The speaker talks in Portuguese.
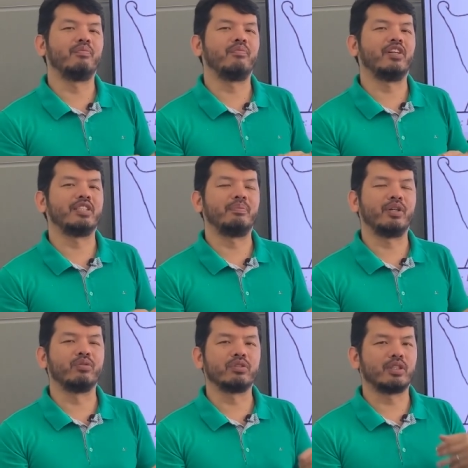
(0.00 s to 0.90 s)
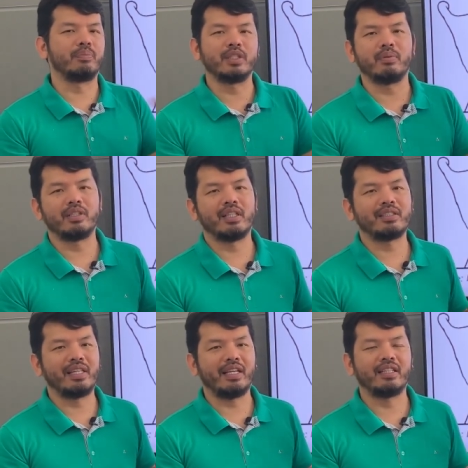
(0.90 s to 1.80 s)
fazer perguntas, principalmente das
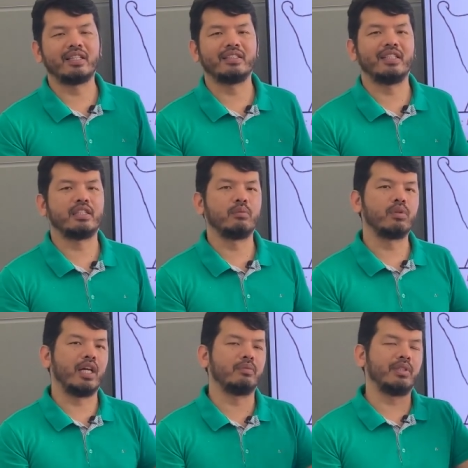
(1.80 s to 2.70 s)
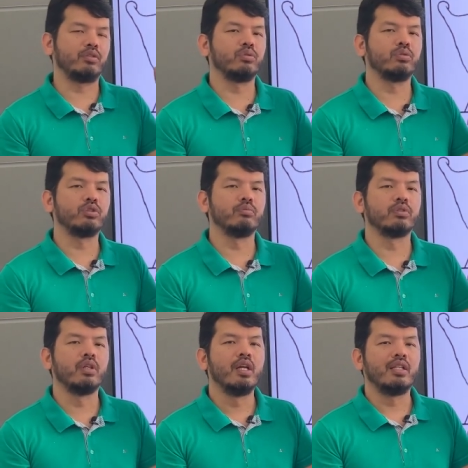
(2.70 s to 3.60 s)
técnicas extrabucais, mas nos últimos,